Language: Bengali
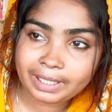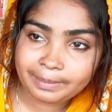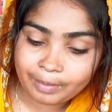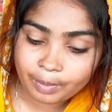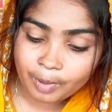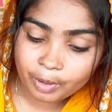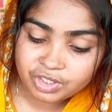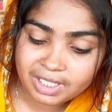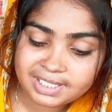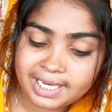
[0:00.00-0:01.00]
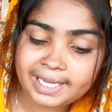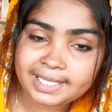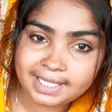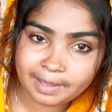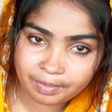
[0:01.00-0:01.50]
মানে ভরসার
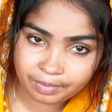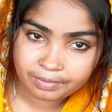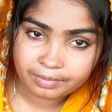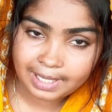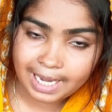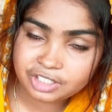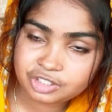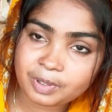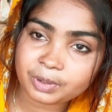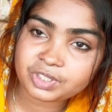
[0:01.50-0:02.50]
জায়গা ইতিয়াপু লাস্ট